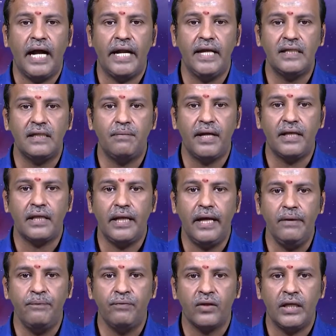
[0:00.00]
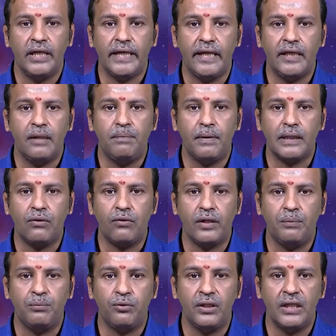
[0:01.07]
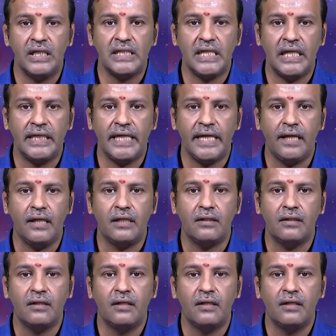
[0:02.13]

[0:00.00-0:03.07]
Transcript: அதே சமயத்தில் நீங்கள் எதிர்பார்க்கக்கூடிய புதிய சலுகைகள்